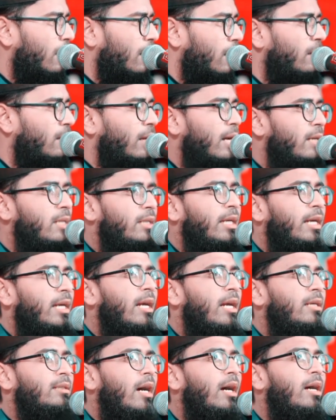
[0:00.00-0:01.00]
আল্লাহ এদেরকে
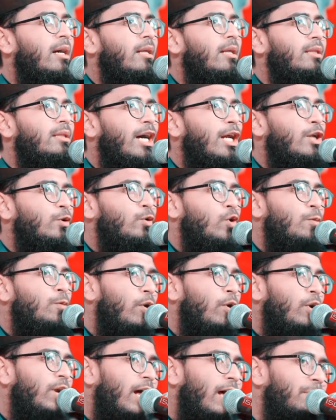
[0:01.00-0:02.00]
হেদায়াত দান করুন
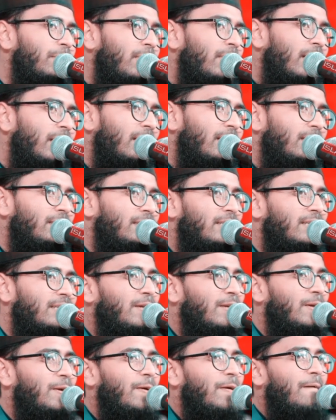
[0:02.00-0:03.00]
প্রণামে
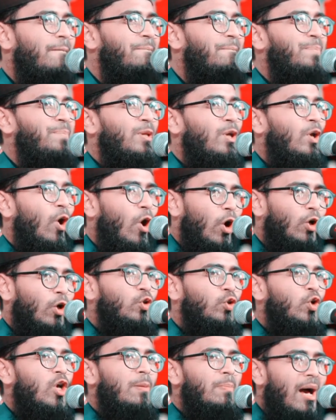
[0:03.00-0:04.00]

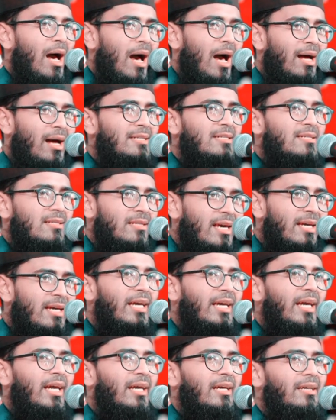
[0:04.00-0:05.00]
অতএব আজ
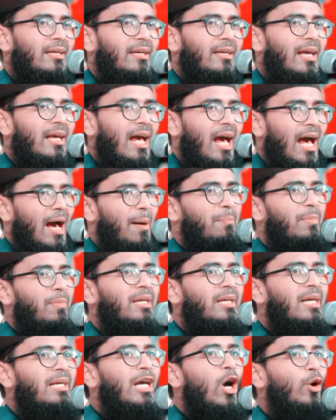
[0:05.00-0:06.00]
থেকে
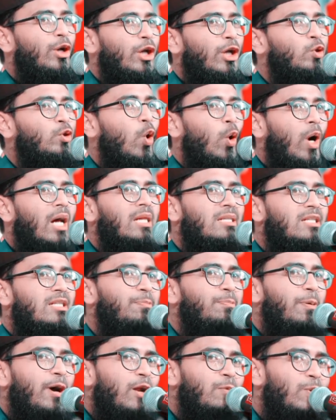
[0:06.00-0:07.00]
আমরা কি কাউকে ধোকা
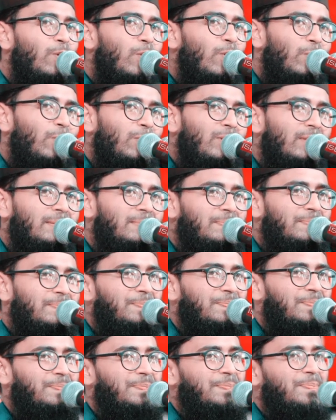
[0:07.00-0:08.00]
দিতে পারবো
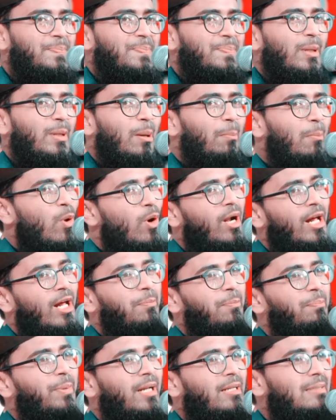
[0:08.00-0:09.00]
মনে
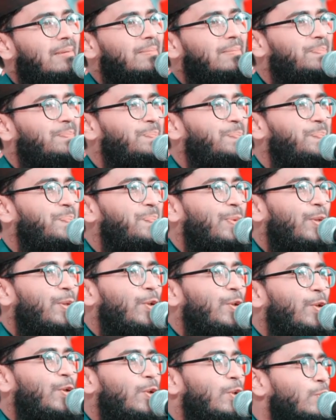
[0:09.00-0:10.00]
রাখবেন
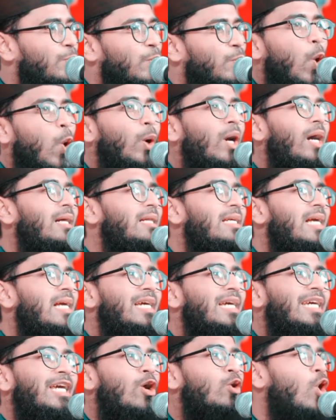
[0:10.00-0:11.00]
ধোকা
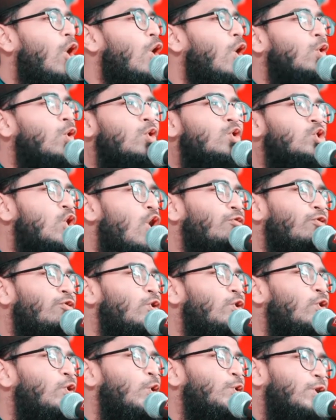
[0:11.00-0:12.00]
দিয়ে কেউ কখনো
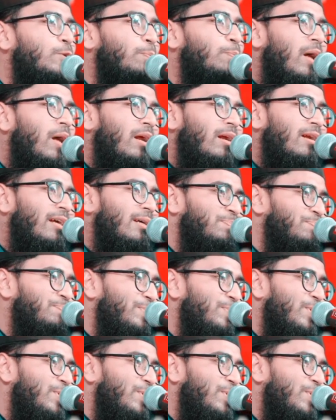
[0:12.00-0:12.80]
সফল হতে পারে না